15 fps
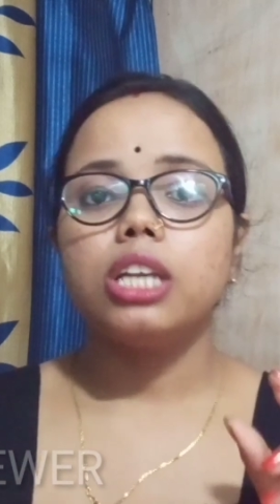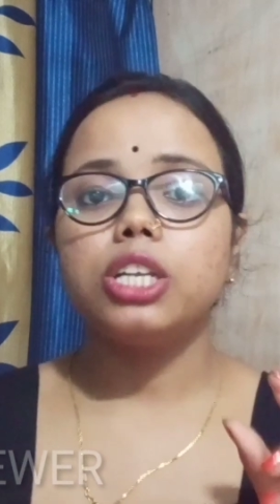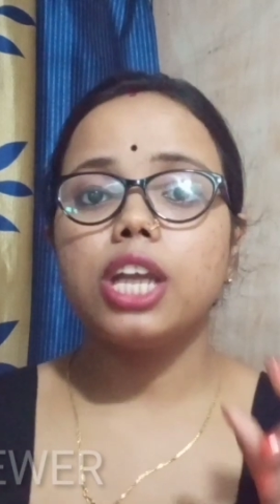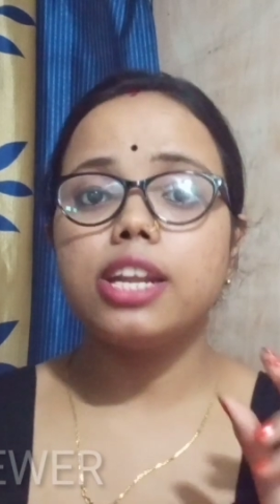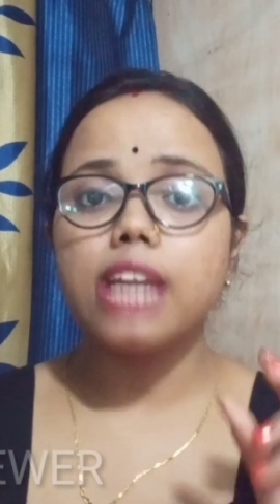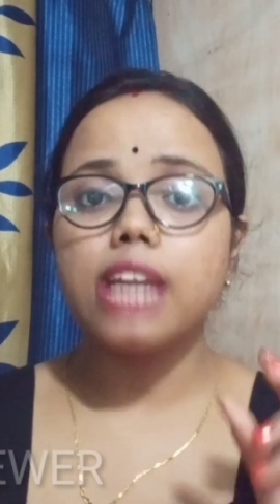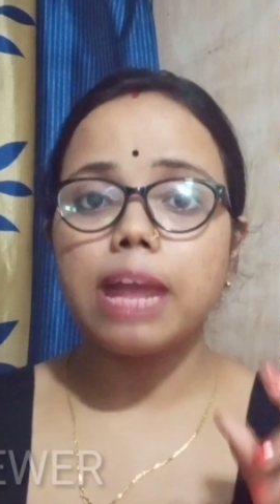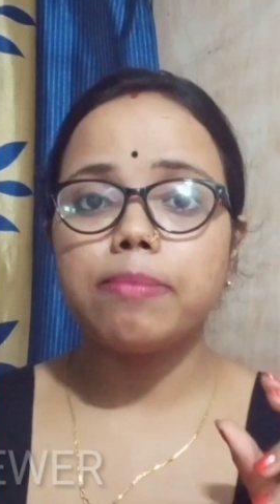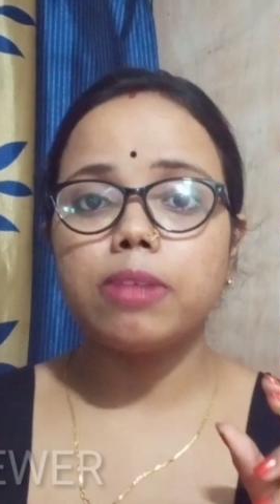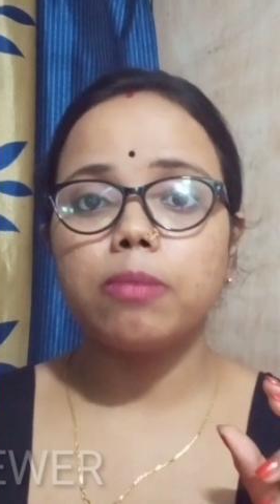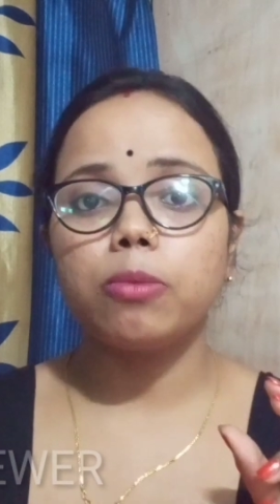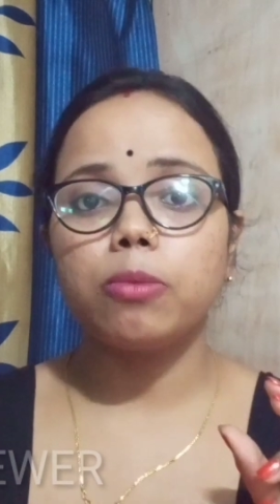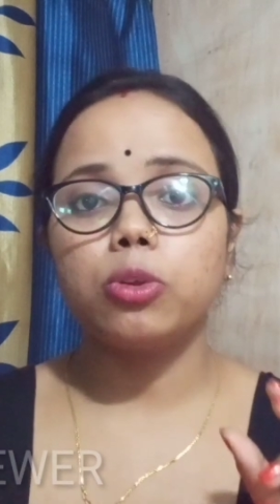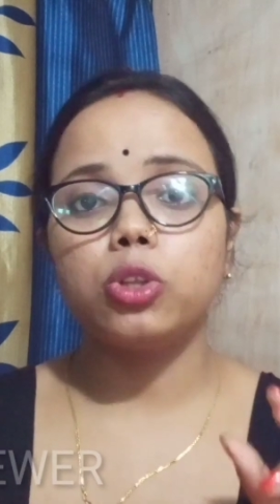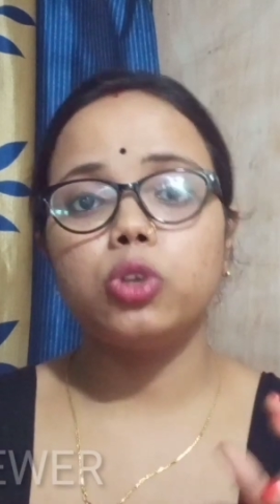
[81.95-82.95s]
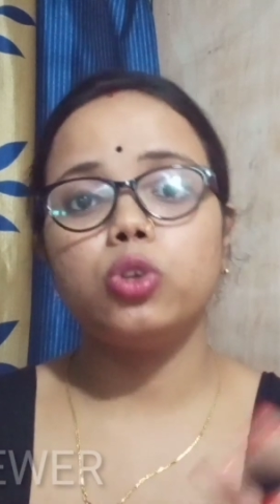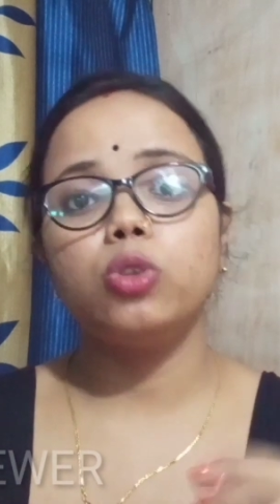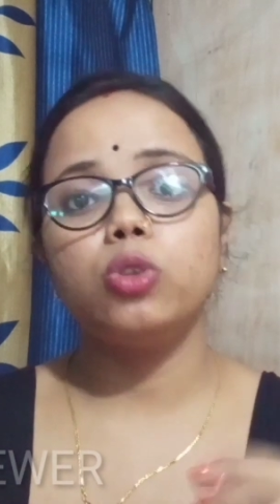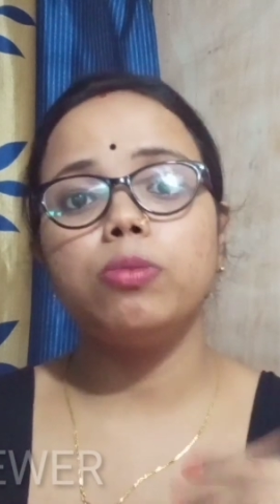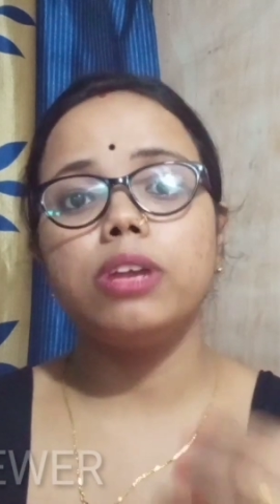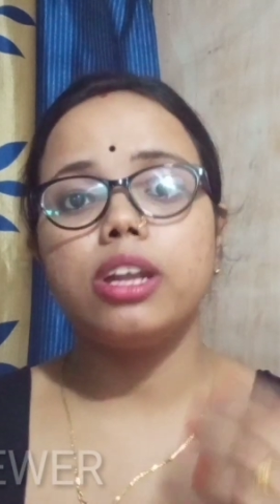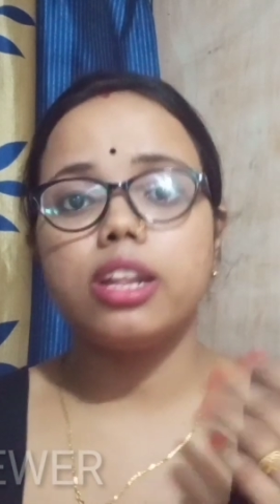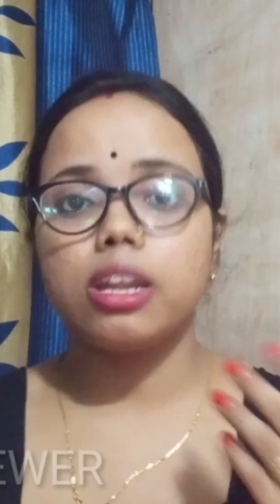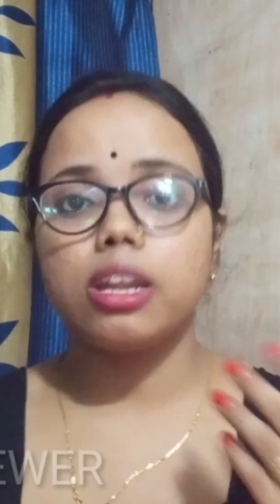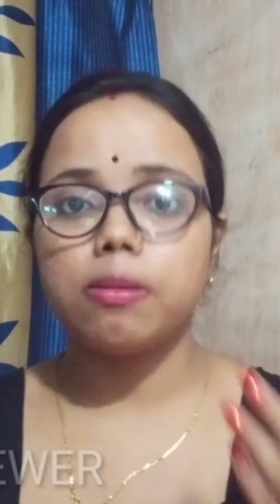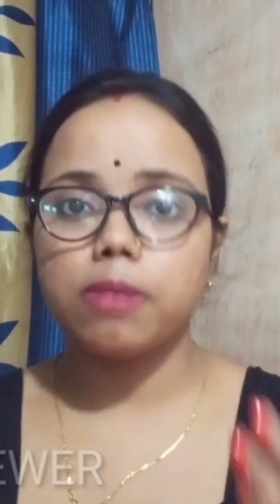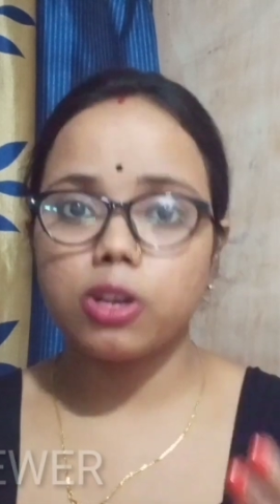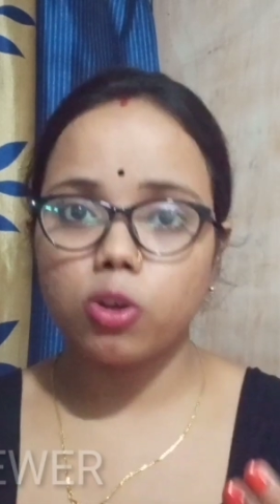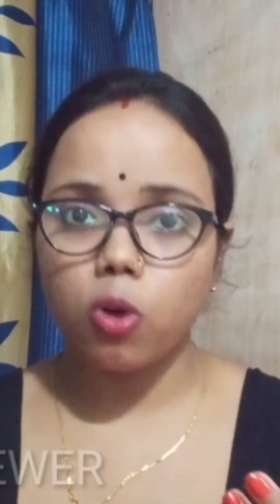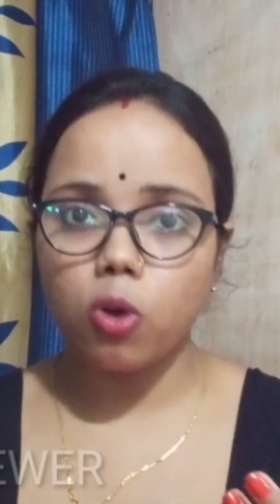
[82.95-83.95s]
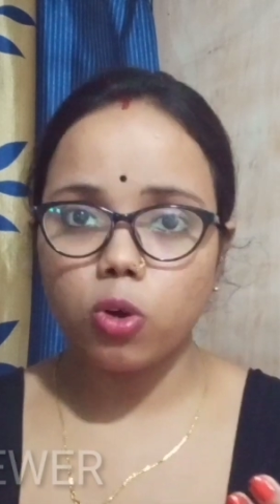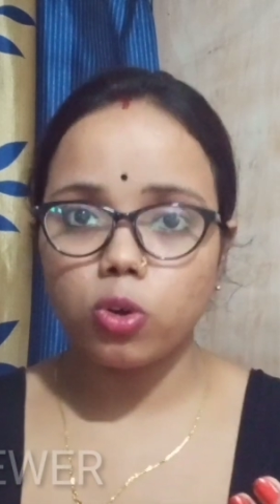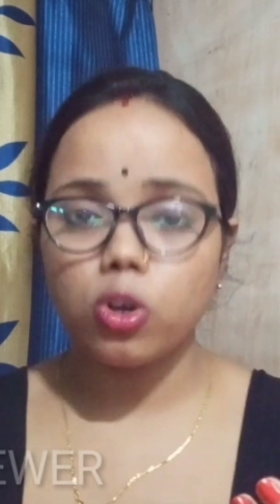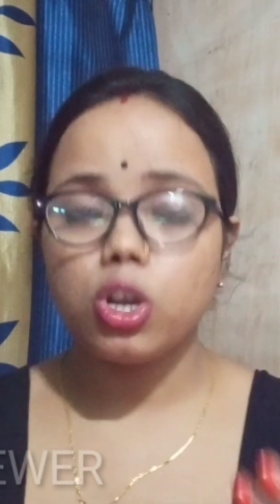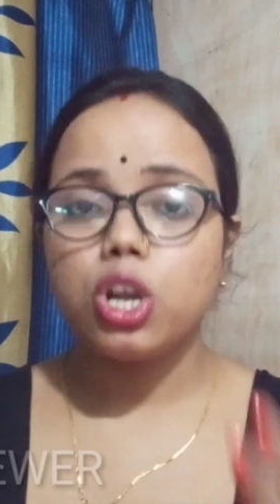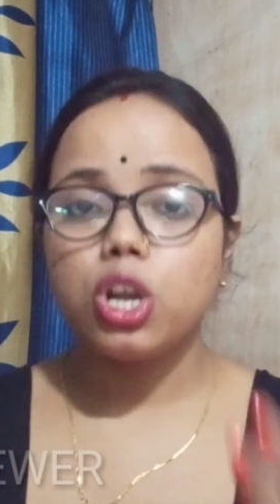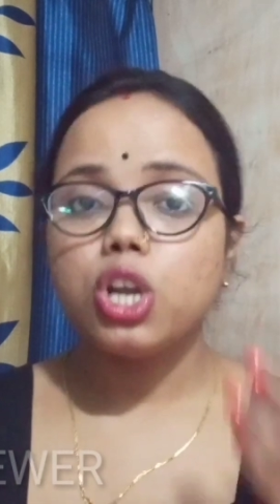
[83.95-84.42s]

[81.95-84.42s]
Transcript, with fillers: সেই টাইমটার মধ্যে যদি তুমি ইন্টিমেট করো